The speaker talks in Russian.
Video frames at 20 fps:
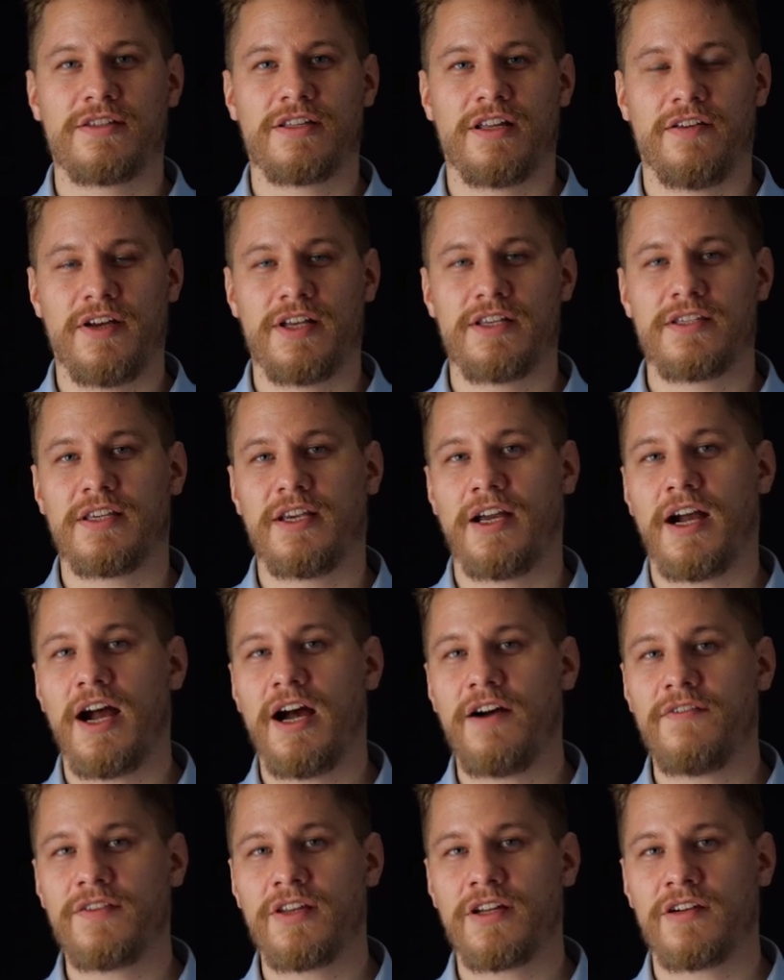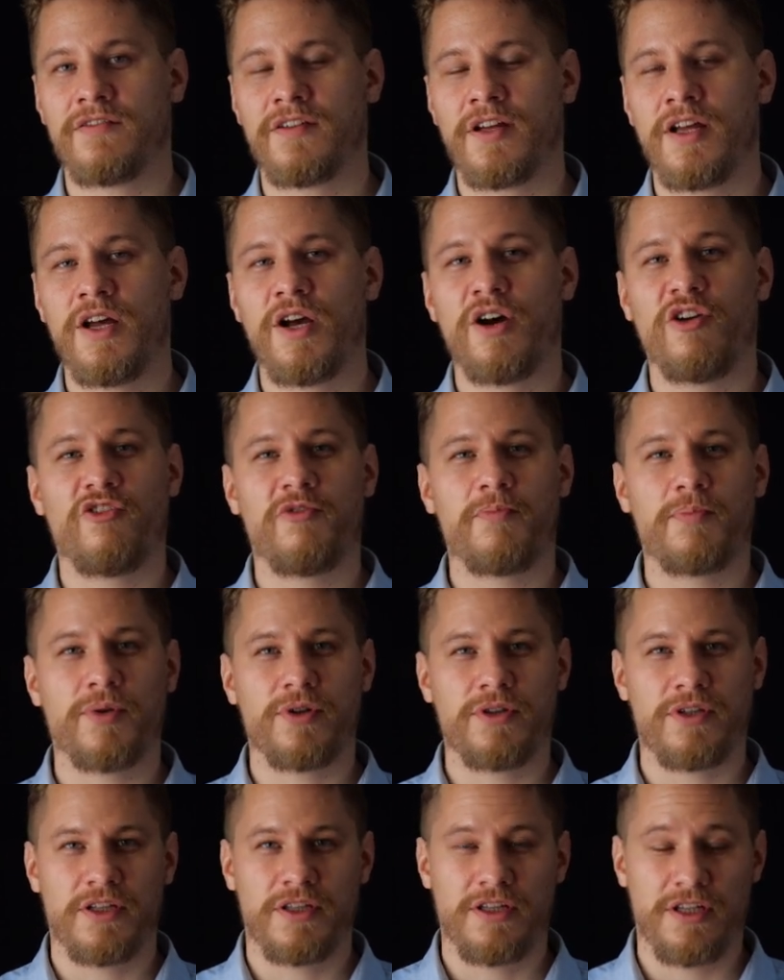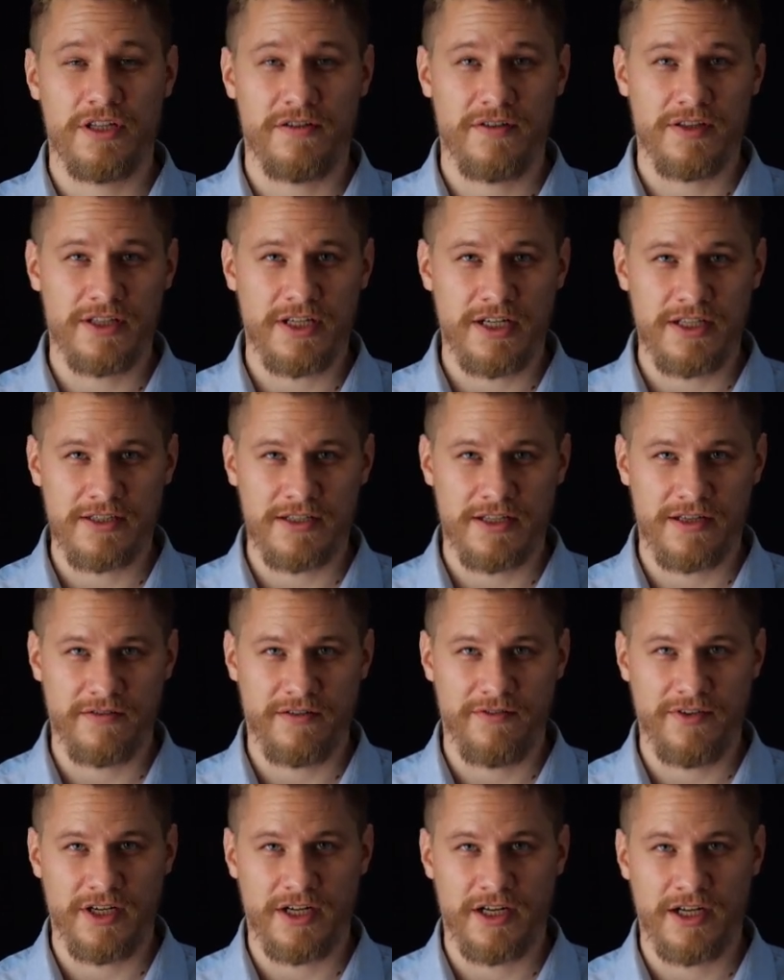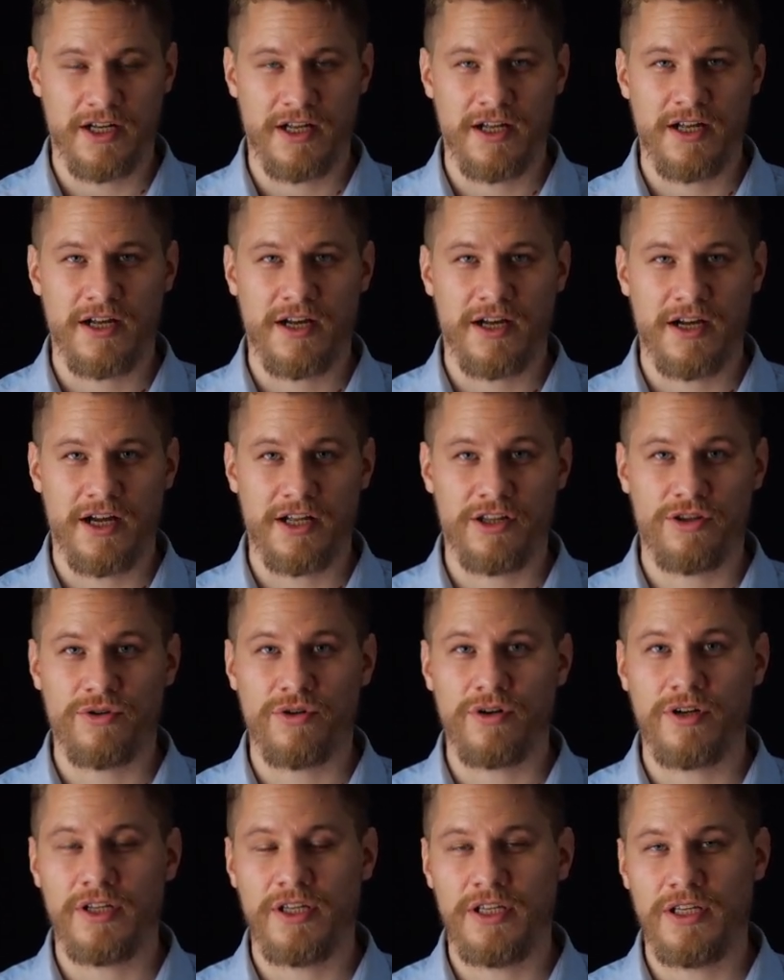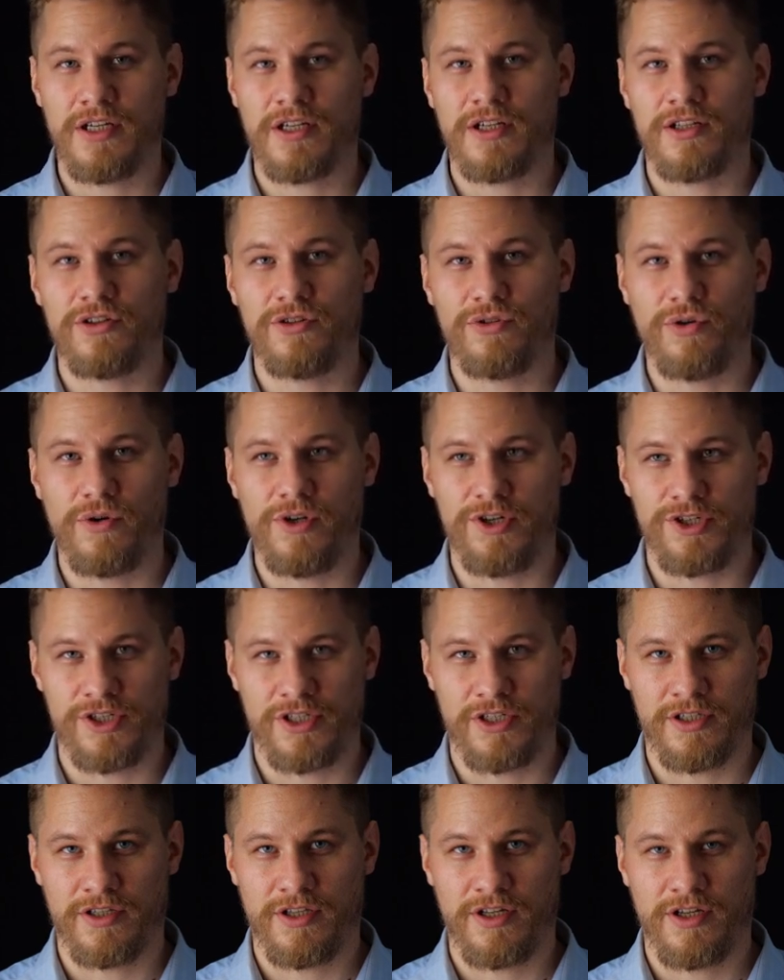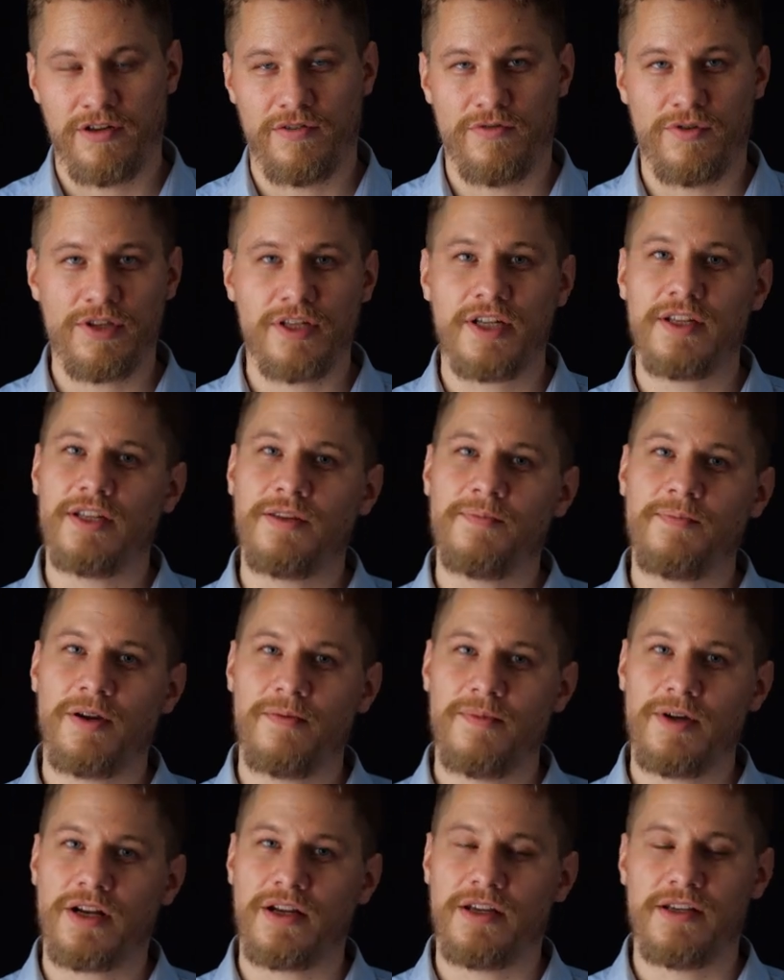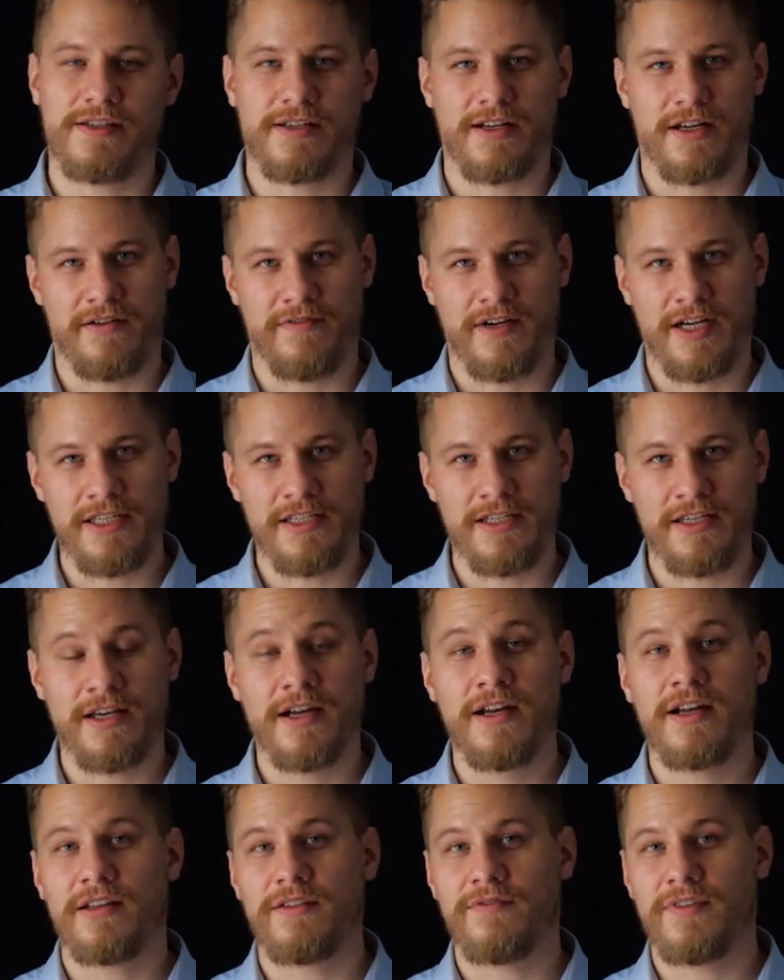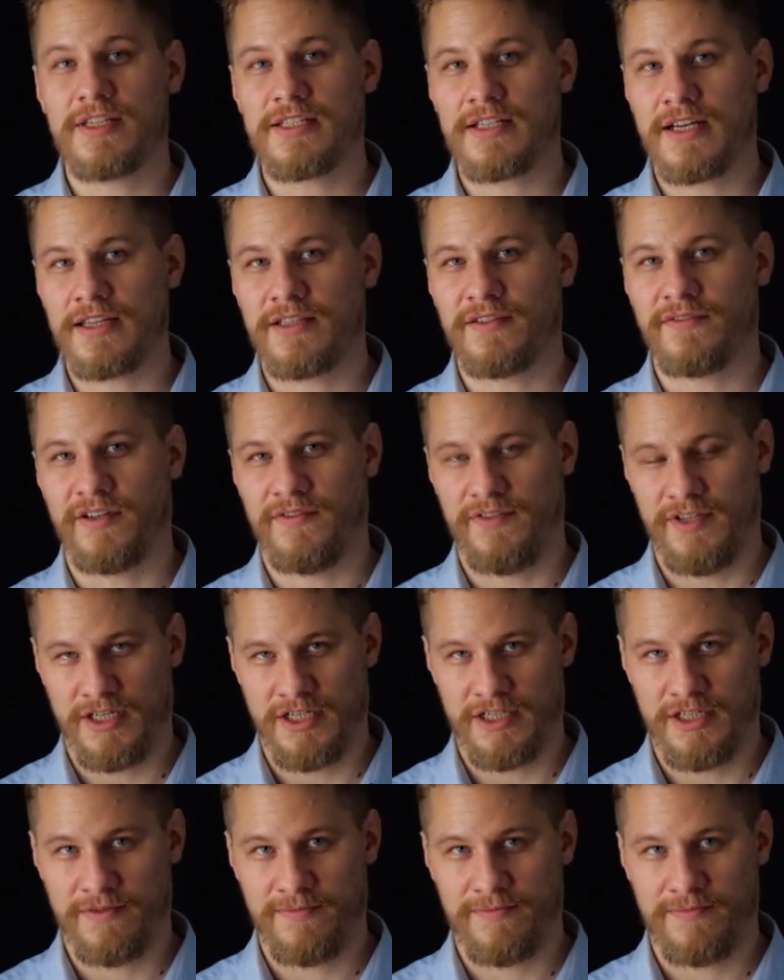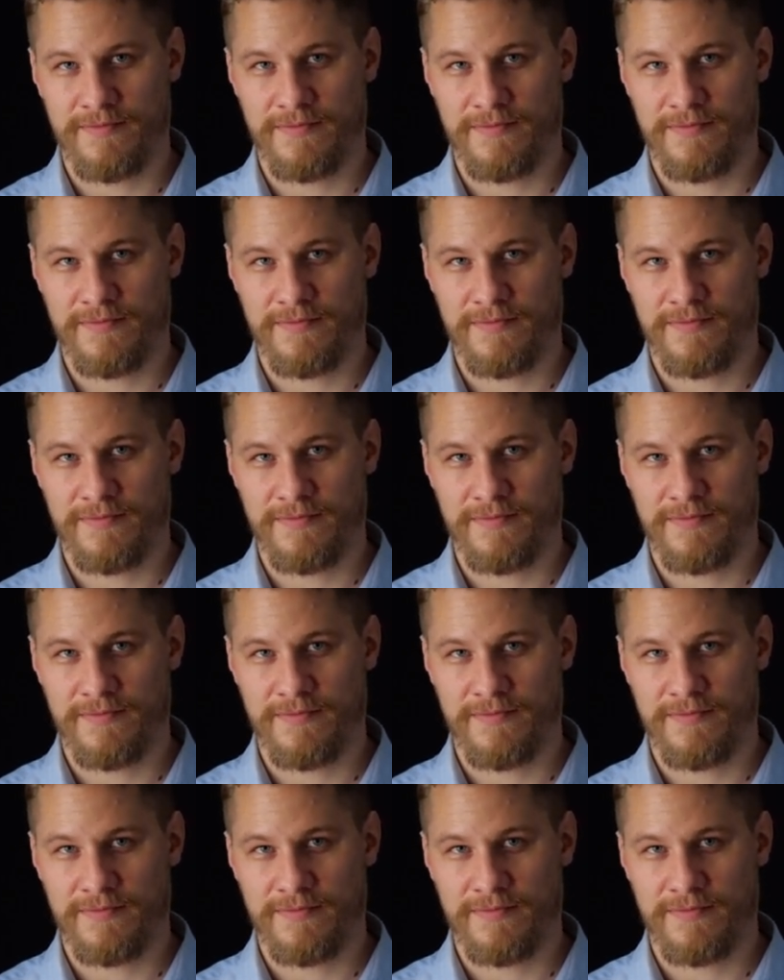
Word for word: славянских авторов вплоть до XIX века, а то и дольше. Вот один пример из Хорватии XX века.